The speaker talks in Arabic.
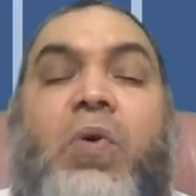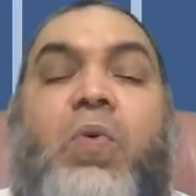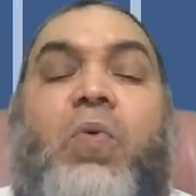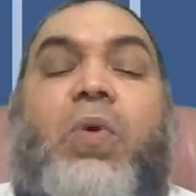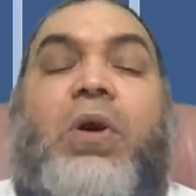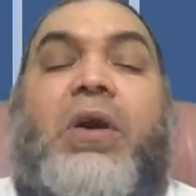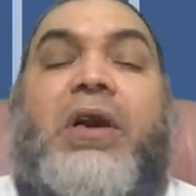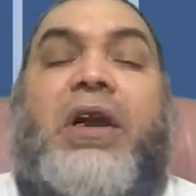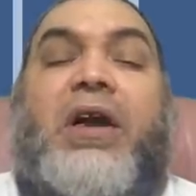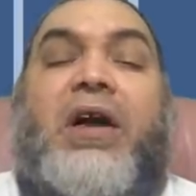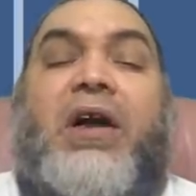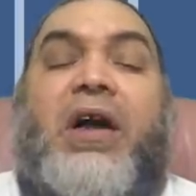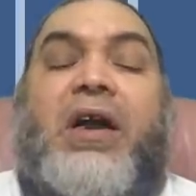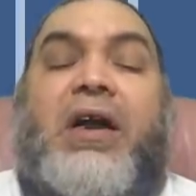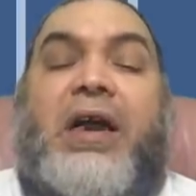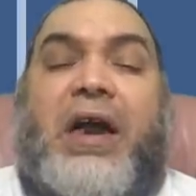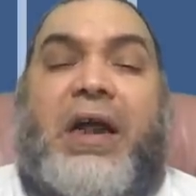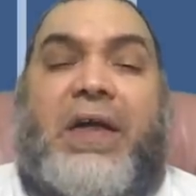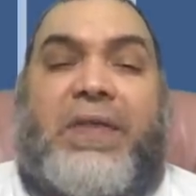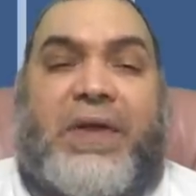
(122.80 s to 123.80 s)
هو اللي
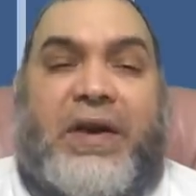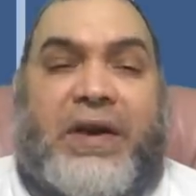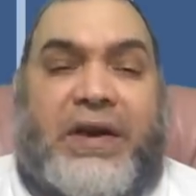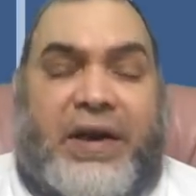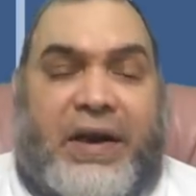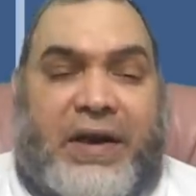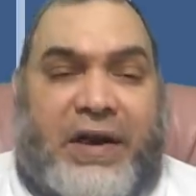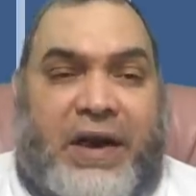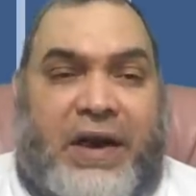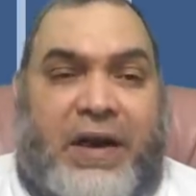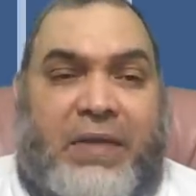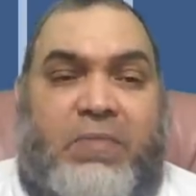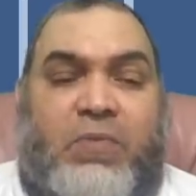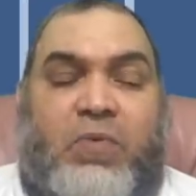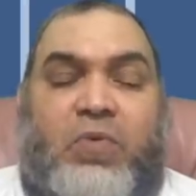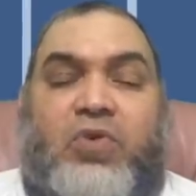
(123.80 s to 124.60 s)
قال هذا الكلام